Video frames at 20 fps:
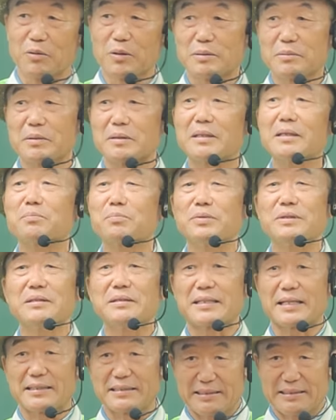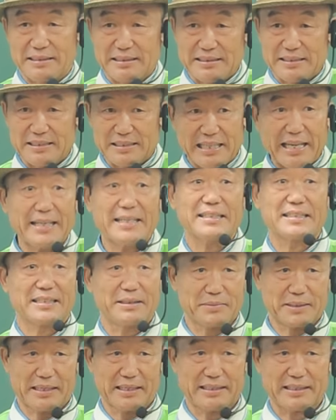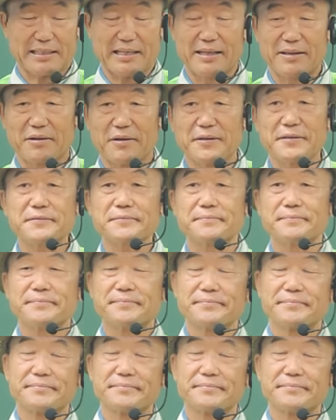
왜냐면 덕분이라는 뜻이 새기지면 되니까요.